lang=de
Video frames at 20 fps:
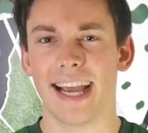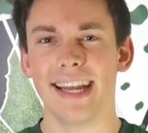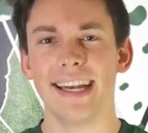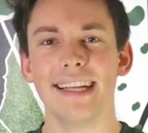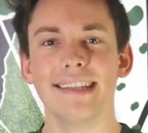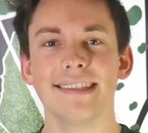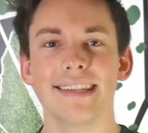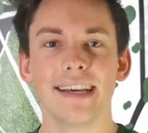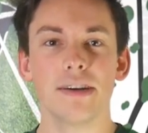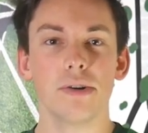eine
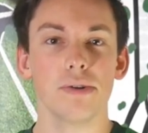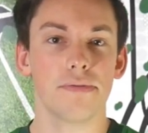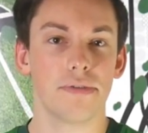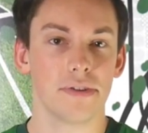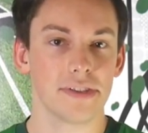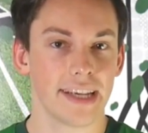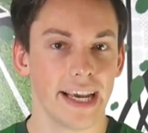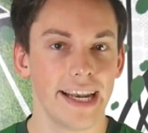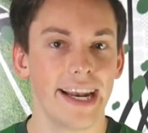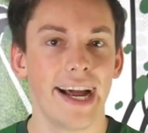Entdeckung
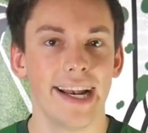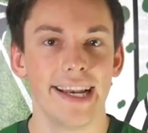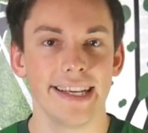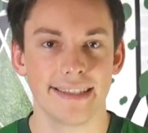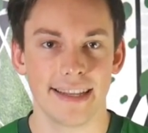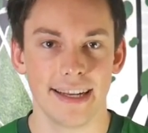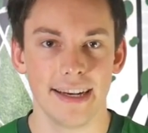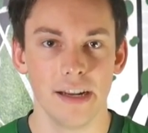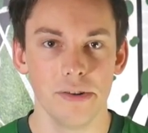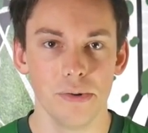von Trainer
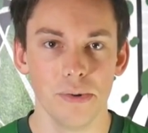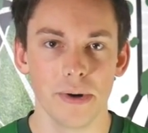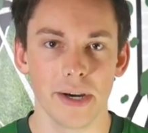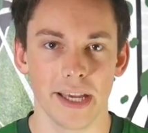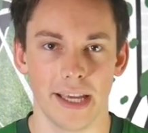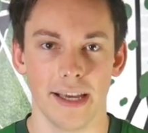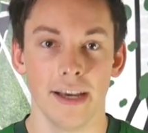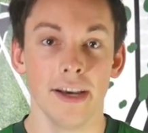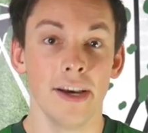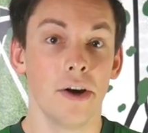Alexander
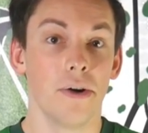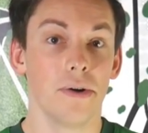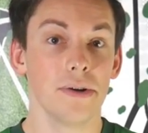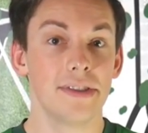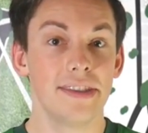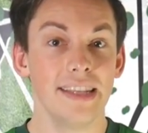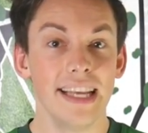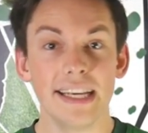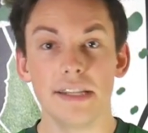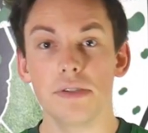Nuri.
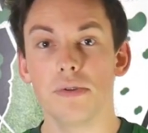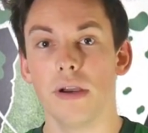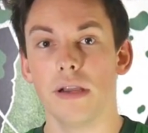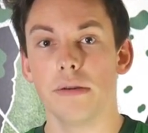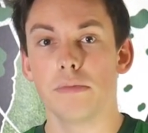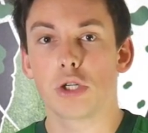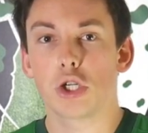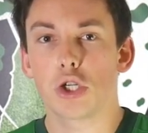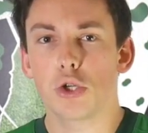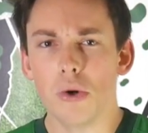Und nicht nur
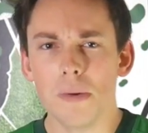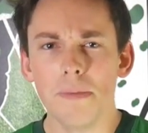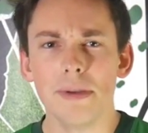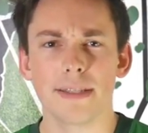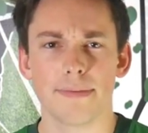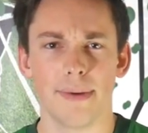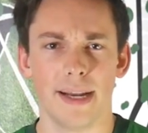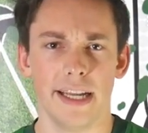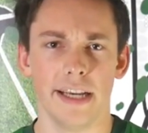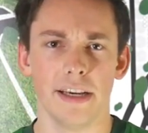im Sturm
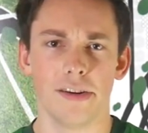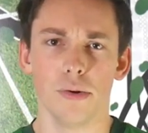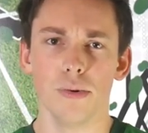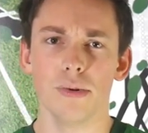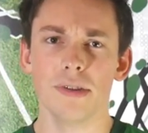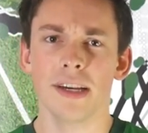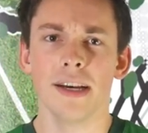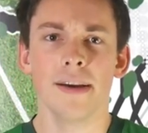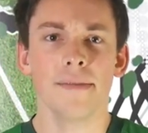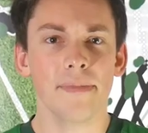ist Mané
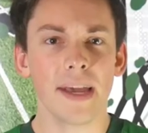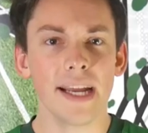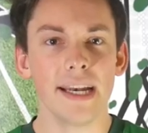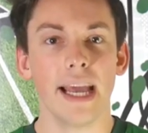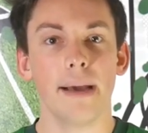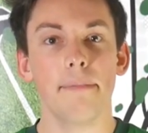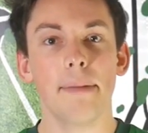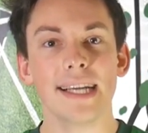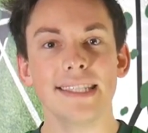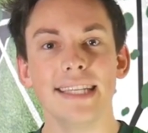gut, nein,
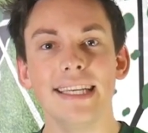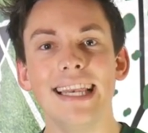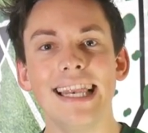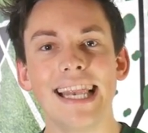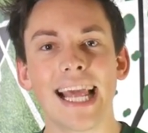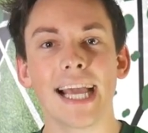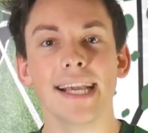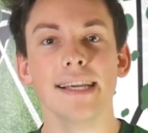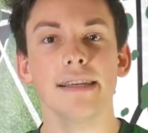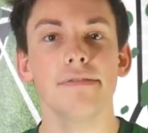er macht die
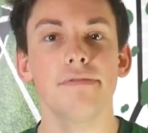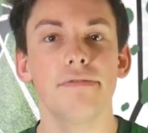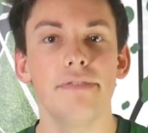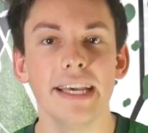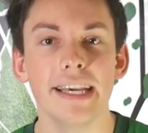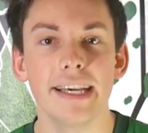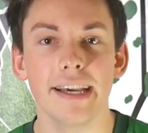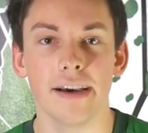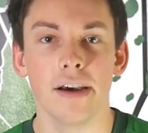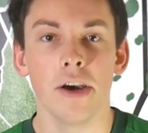langen
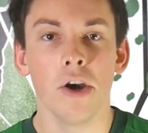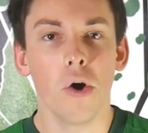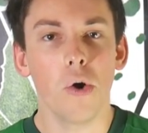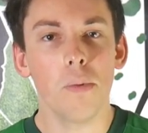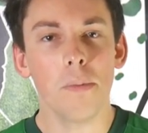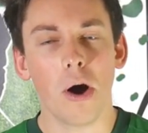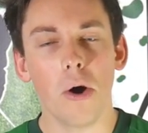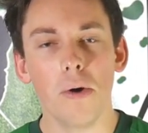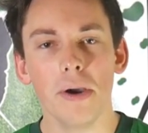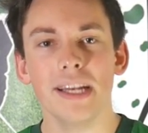Wege,
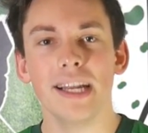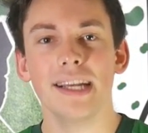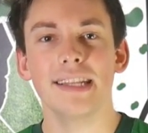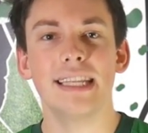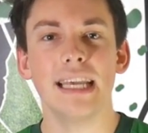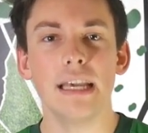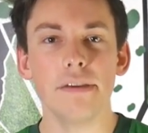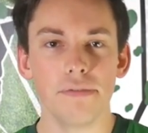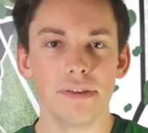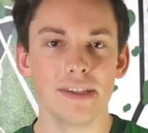um auch in der
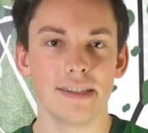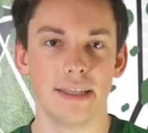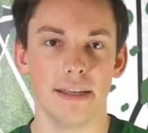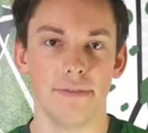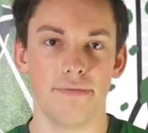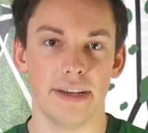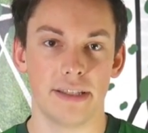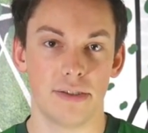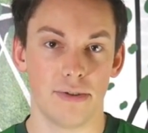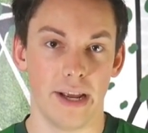
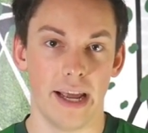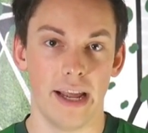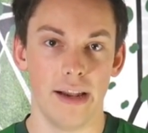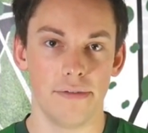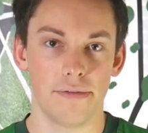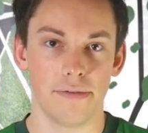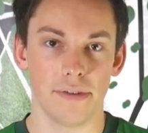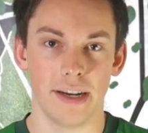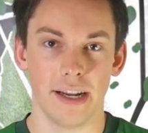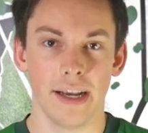Defensive zu
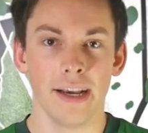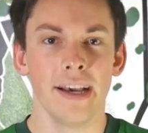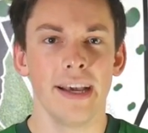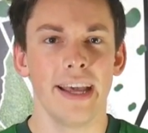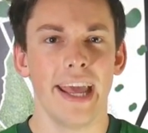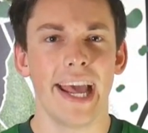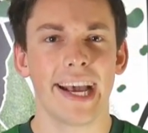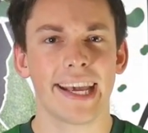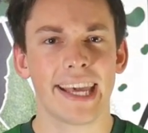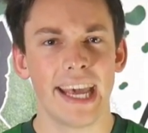helfen.
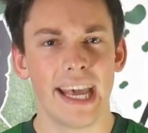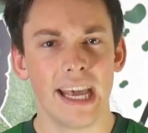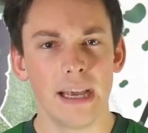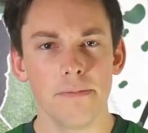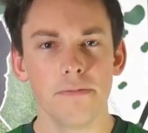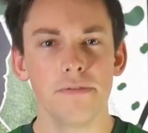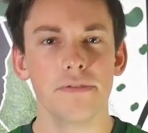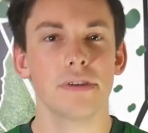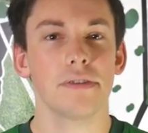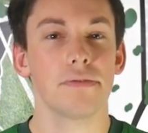Er
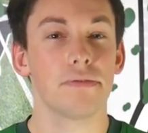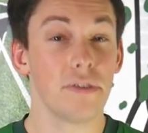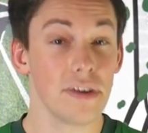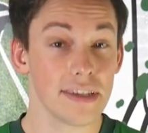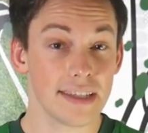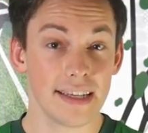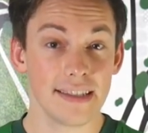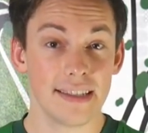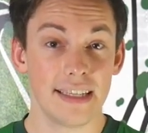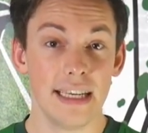kämpft für
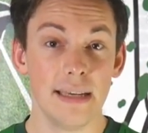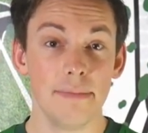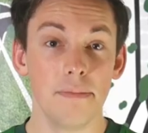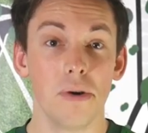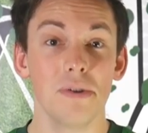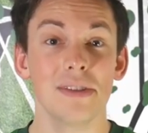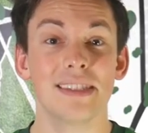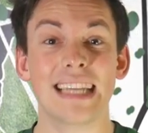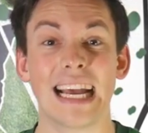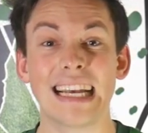sein Team
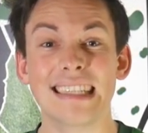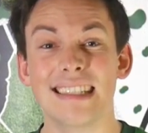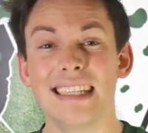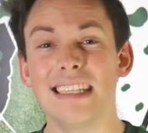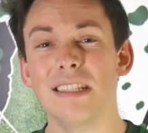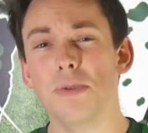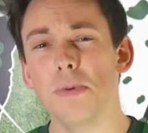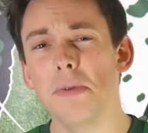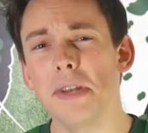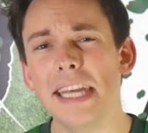und das
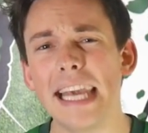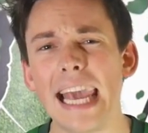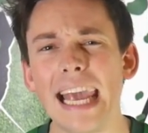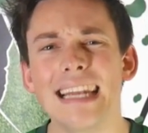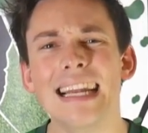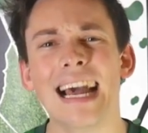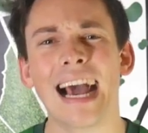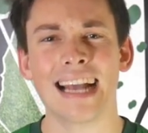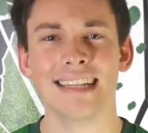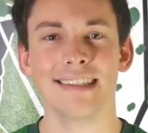siehst du in
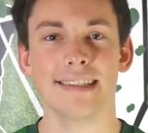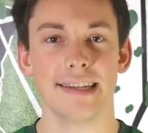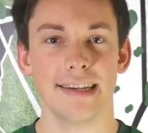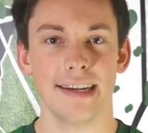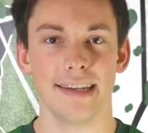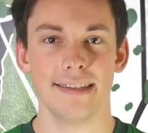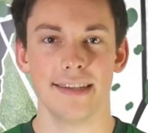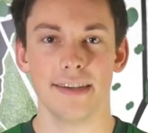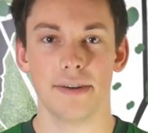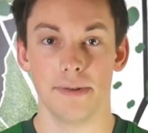jeder
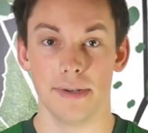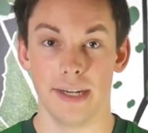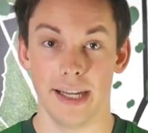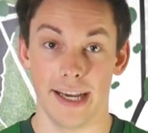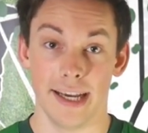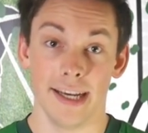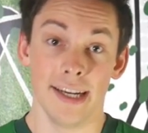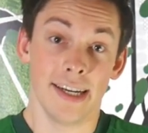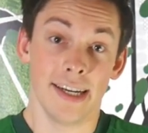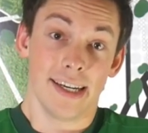einzelnen Sekunde.
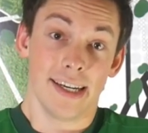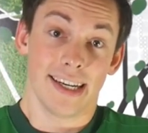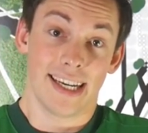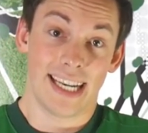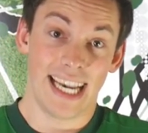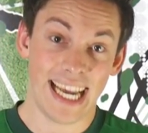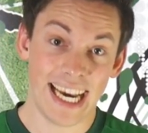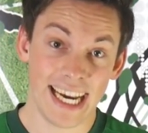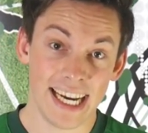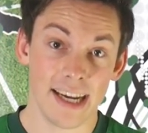
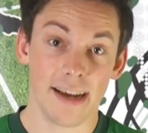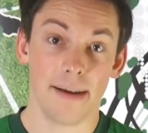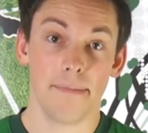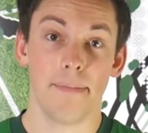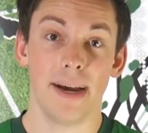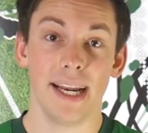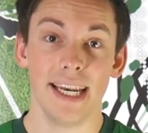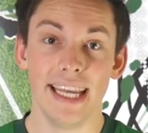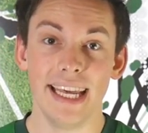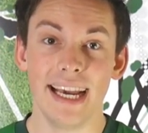Klar,
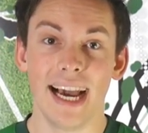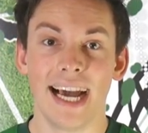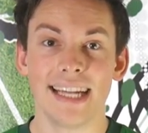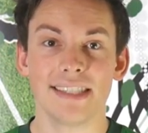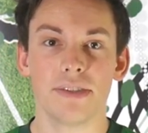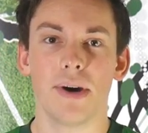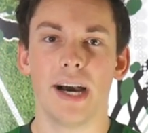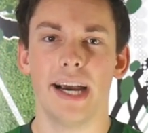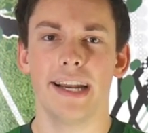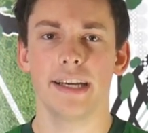Manet
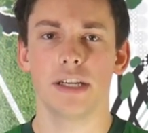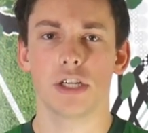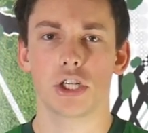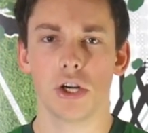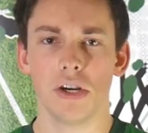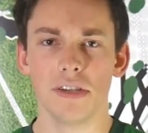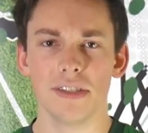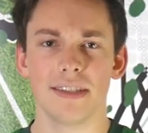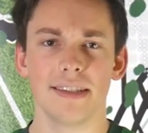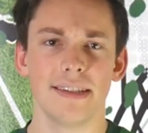hat auch einige
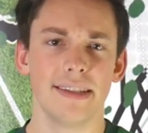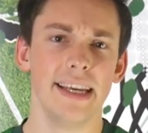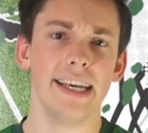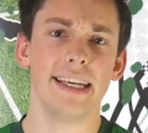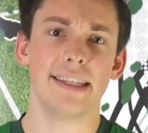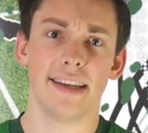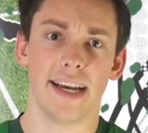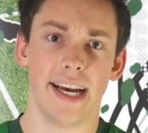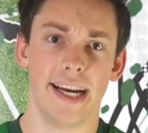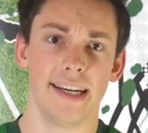Chancen
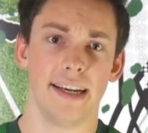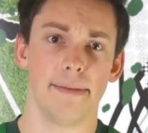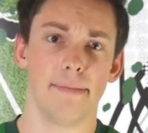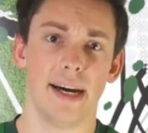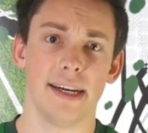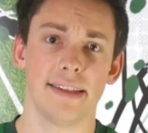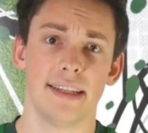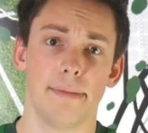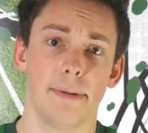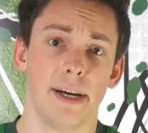nicht
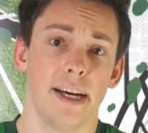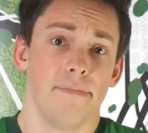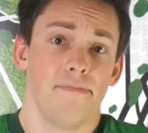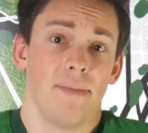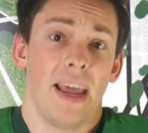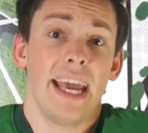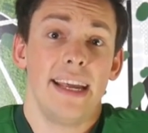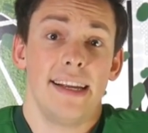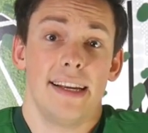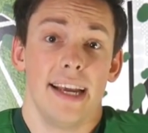reingemacht, aber
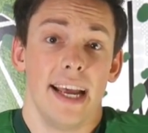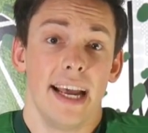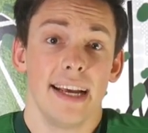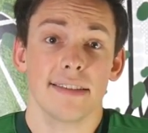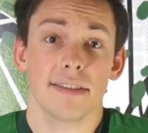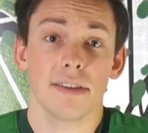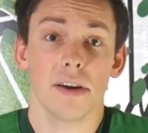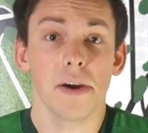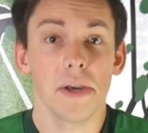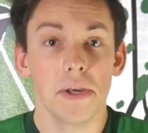hey, er
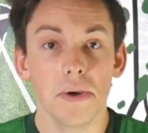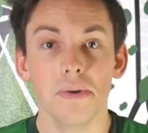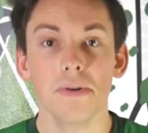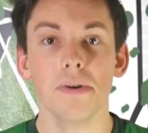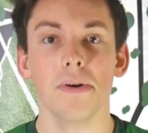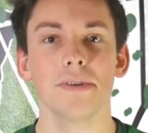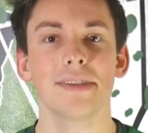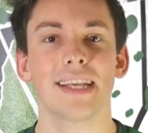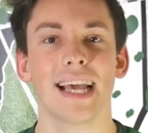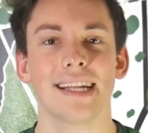ist noch jung
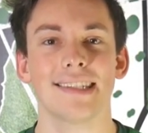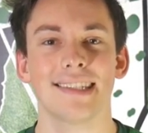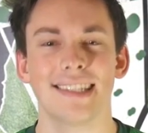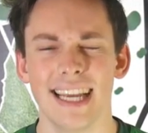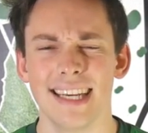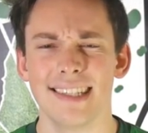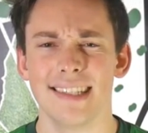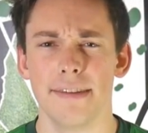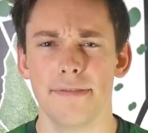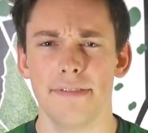und kann
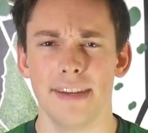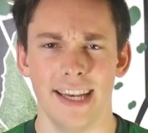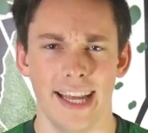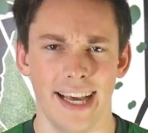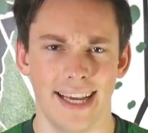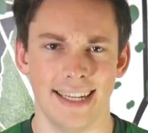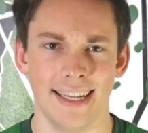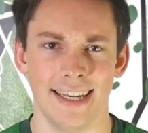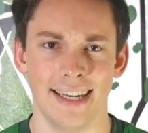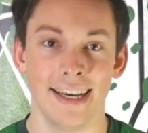sehr, sehr viel
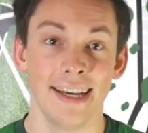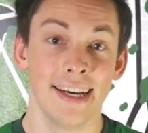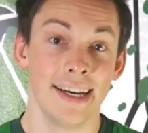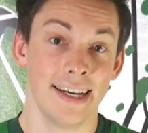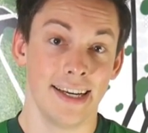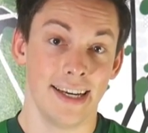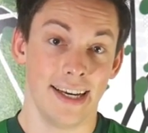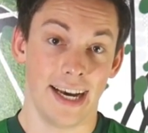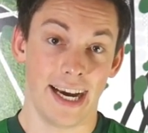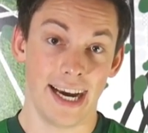lernen.
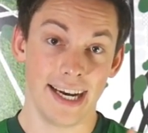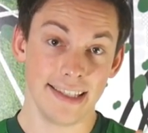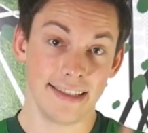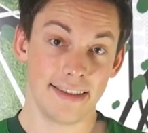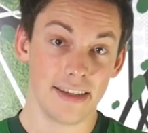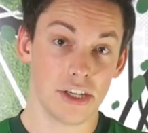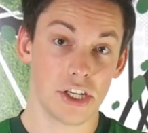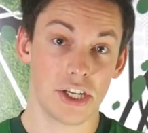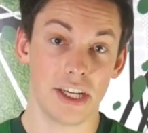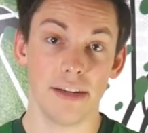
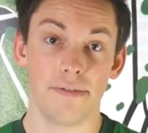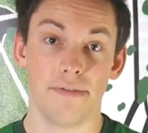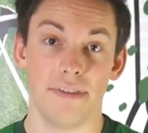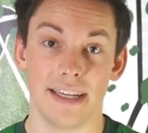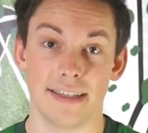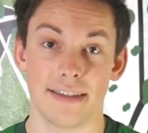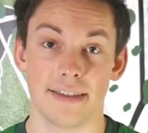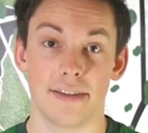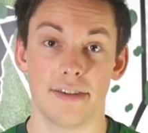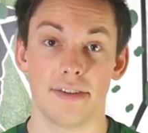Eins steht
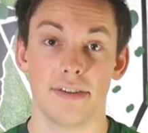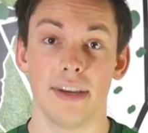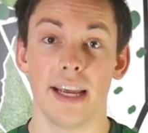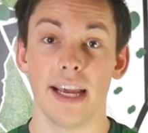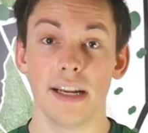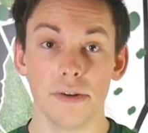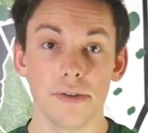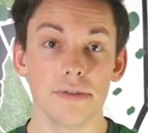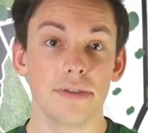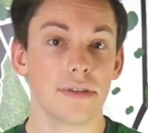fest,
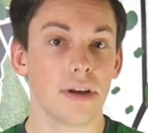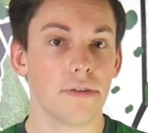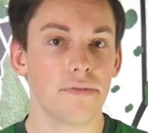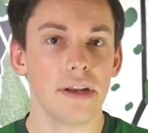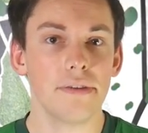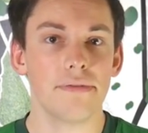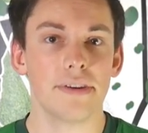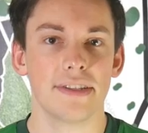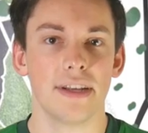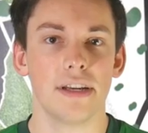er nutzt auf
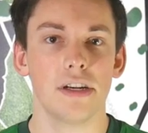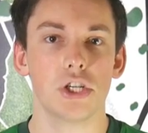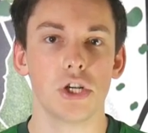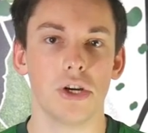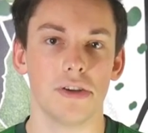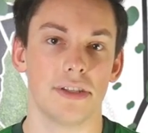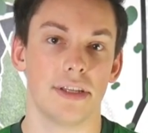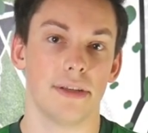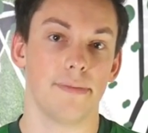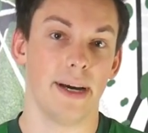jeden Fall seine
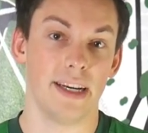Chance. Ich